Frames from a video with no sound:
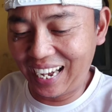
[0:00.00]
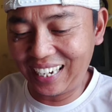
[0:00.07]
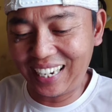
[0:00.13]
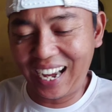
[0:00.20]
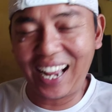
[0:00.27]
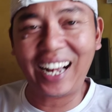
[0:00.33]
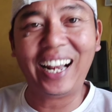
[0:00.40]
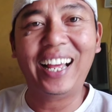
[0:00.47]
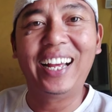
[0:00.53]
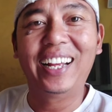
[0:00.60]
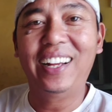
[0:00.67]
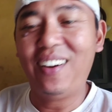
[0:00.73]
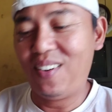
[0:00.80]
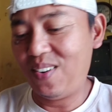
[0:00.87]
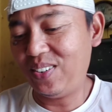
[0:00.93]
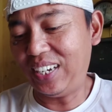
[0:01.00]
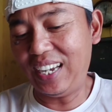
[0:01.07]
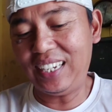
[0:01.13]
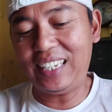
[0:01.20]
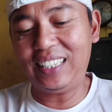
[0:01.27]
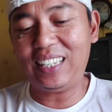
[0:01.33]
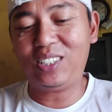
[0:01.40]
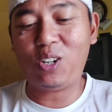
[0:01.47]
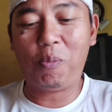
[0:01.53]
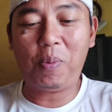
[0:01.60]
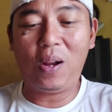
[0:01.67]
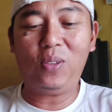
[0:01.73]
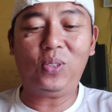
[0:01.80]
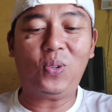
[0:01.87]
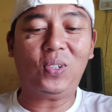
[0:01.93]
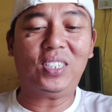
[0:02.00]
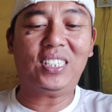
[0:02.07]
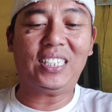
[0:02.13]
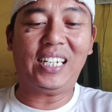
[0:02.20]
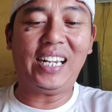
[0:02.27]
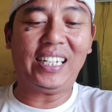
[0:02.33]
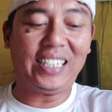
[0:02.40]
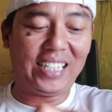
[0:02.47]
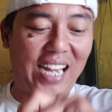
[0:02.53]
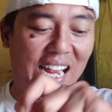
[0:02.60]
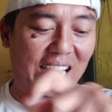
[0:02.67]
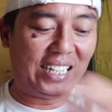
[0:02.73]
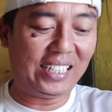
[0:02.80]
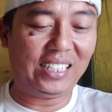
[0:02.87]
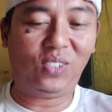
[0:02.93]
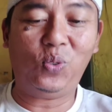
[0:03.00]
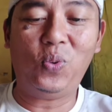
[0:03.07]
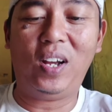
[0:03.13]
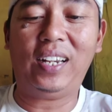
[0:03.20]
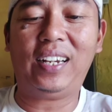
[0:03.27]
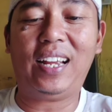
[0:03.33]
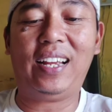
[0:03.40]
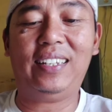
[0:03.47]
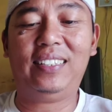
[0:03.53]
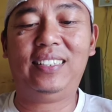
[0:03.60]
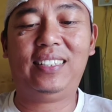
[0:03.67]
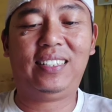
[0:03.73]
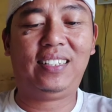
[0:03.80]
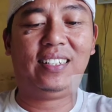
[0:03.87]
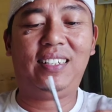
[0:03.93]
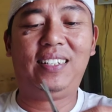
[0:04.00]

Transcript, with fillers: gagal oke kita coba untuk snack yang kedua guys